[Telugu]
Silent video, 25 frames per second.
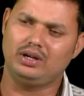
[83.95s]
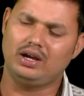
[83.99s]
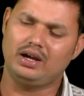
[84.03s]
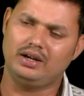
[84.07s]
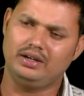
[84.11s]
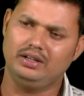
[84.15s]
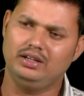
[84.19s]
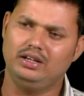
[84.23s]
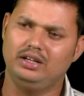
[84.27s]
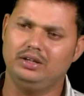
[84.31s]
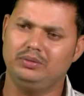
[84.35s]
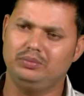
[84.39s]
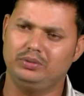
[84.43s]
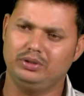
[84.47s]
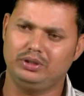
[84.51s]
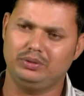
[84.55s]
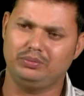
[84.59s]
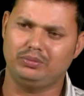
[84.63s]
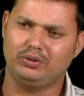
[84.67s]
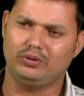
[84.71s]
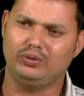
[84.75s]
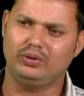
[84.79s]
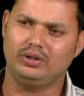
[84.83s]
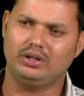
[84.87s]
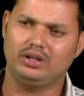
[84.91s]
కానీ
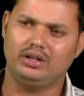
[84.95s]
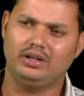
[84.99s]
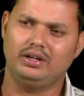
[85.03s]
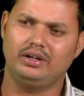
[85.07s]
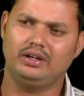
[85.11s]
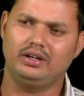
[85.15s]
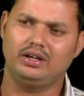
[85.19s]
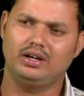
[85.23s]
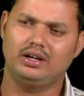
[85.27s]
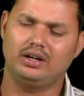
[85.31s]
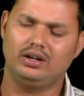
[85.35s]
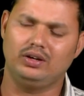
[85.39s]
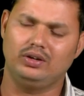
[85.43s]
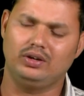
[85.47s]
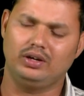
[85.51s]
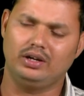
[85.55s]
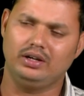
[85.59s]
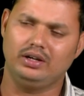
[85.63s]
లేకపోతే పవన్ కళ్యాణ్ గారిలో